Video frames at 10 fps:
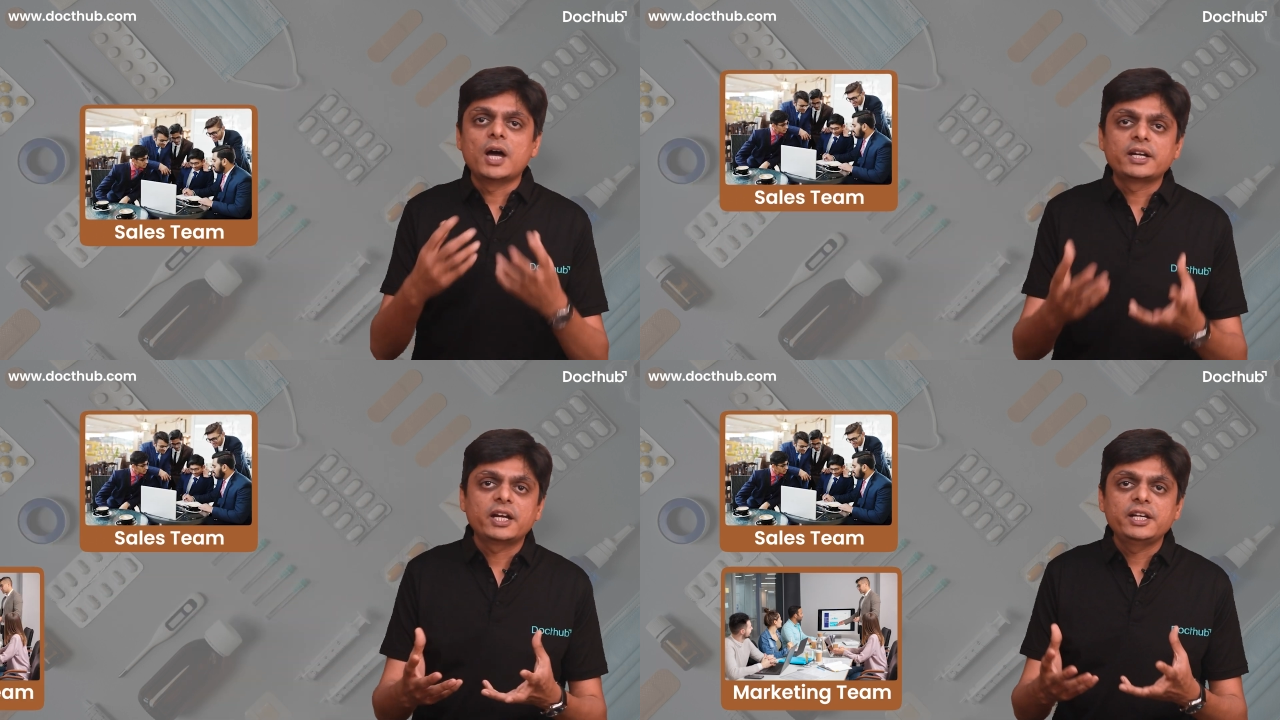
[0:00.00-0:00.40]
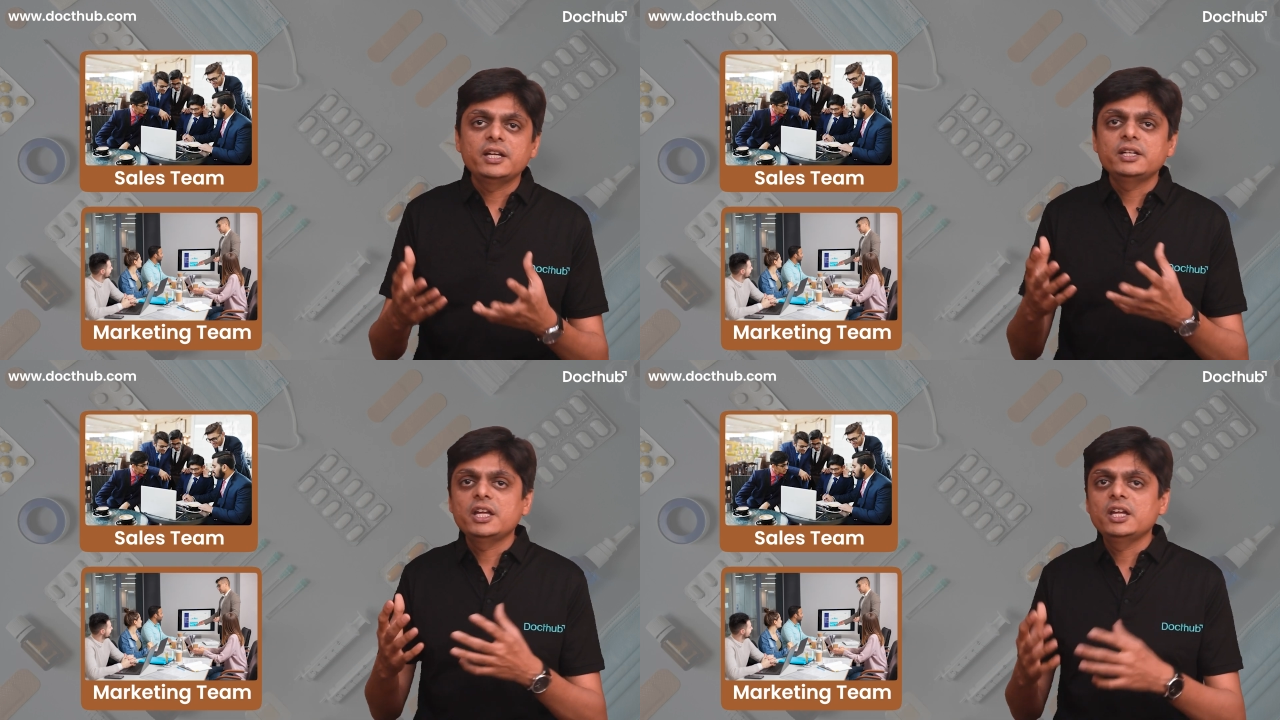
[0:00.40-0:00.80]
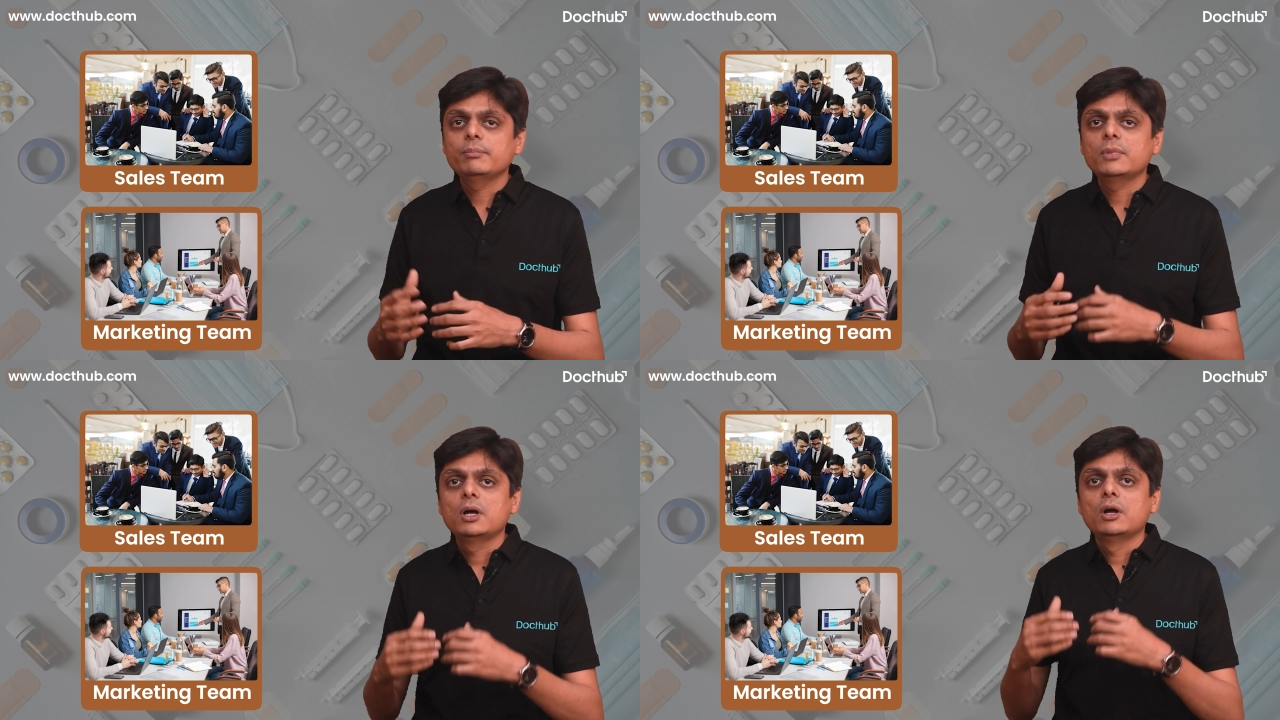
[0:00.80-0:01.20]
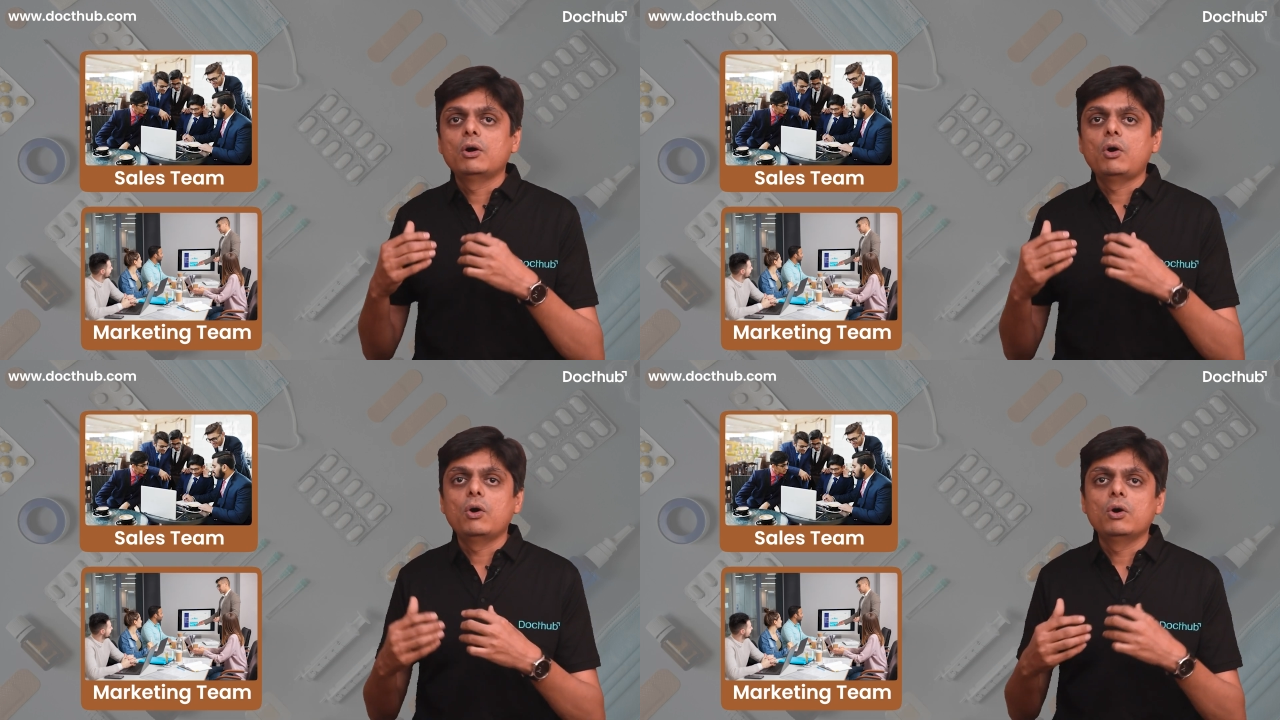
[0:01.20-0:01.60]
मार्केटिंग टीम
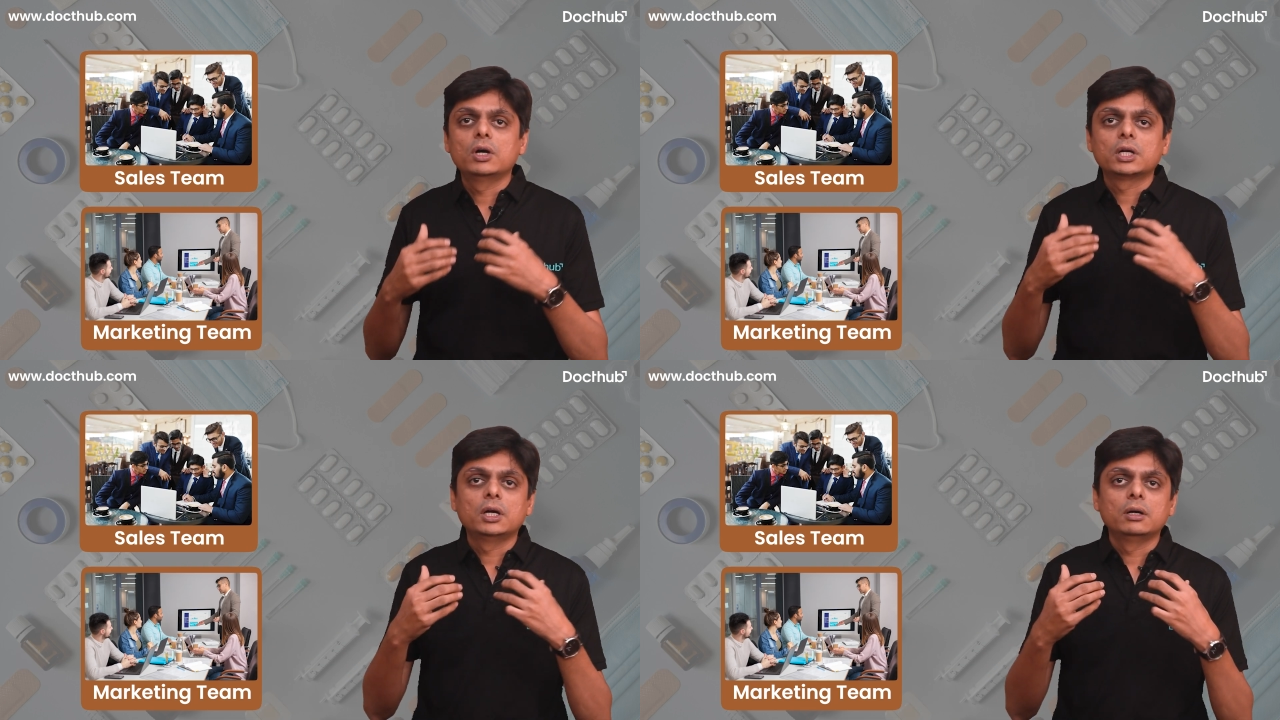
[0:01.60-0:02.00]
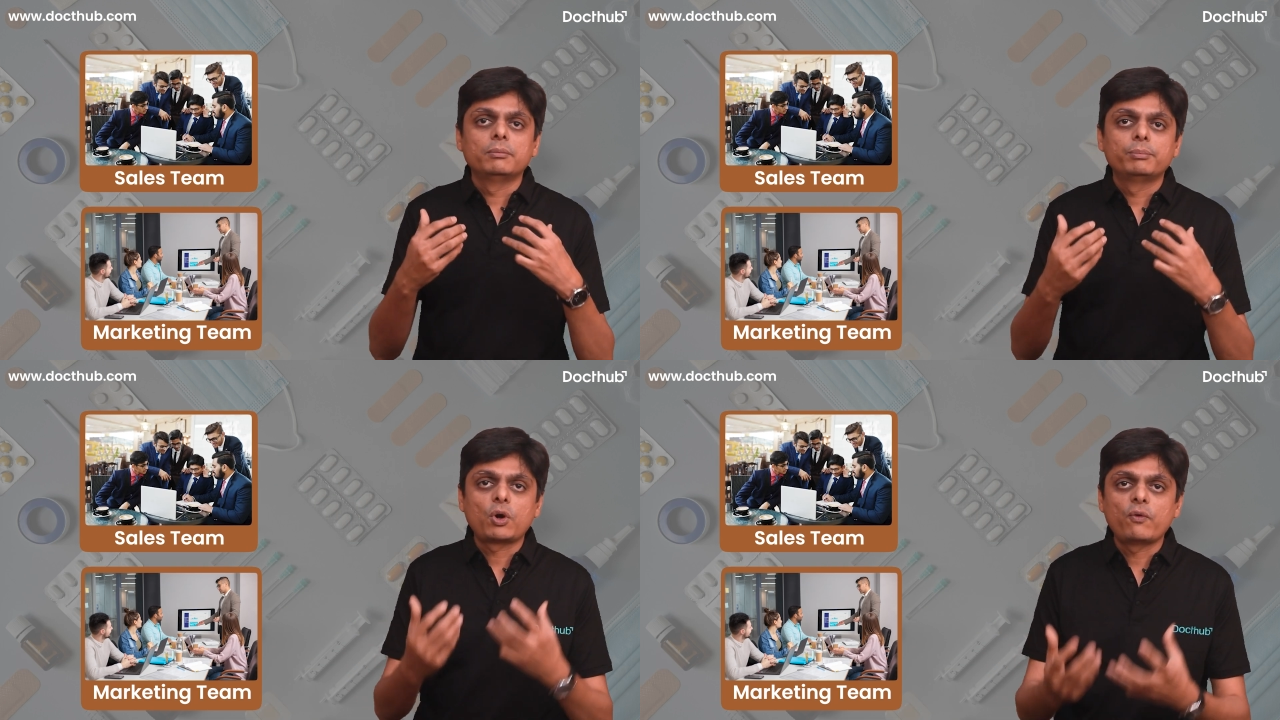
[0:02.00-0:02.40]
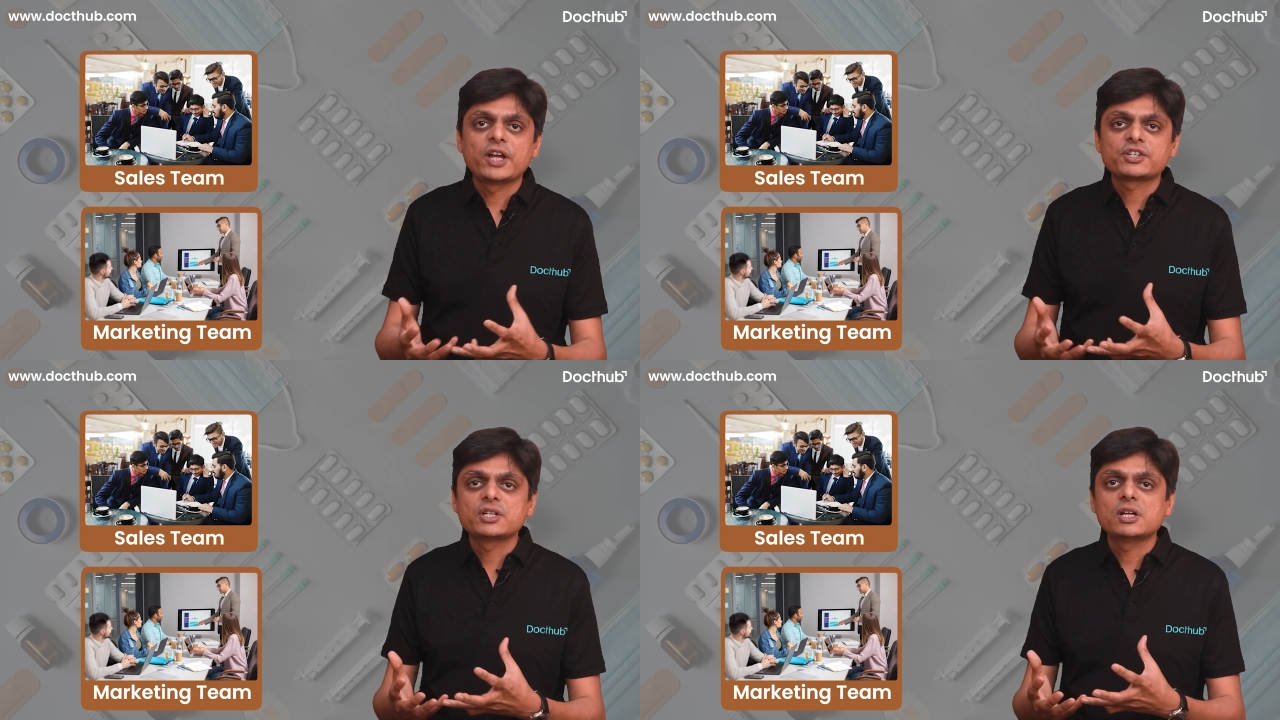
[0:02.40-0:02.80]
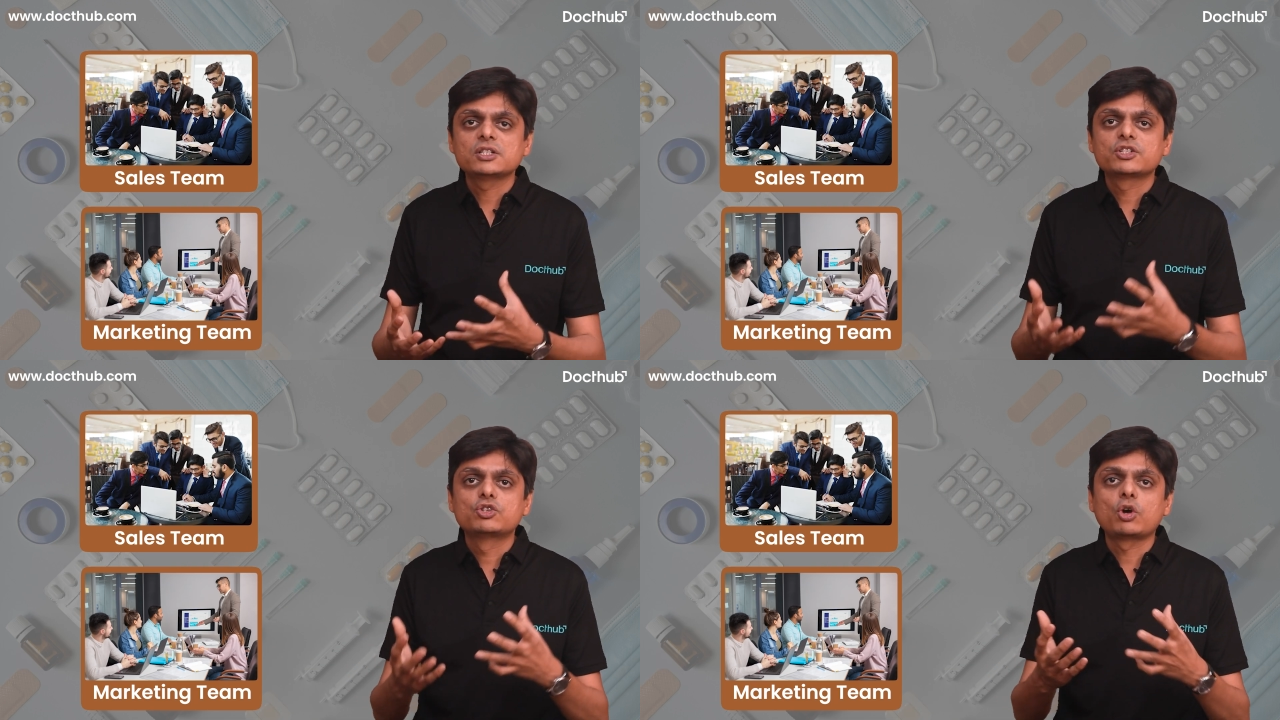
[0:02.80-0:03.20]
और
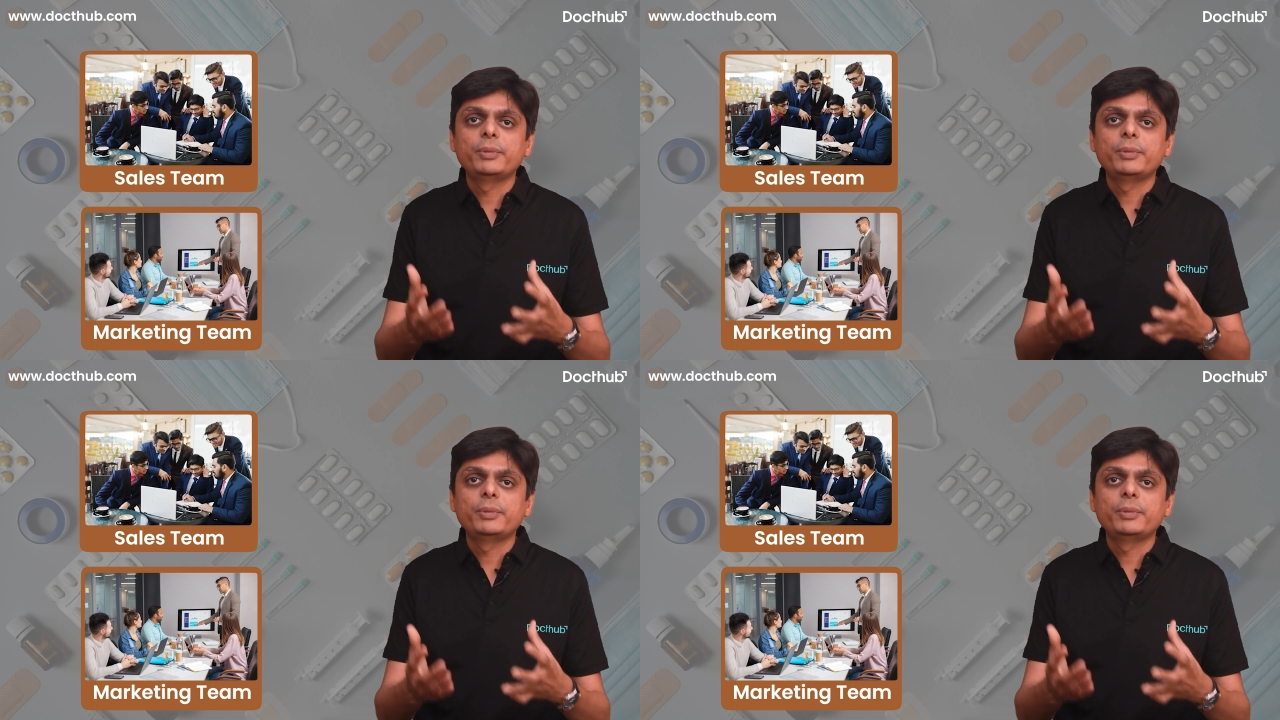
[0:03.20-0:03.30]
प्रोफेशनल्स जो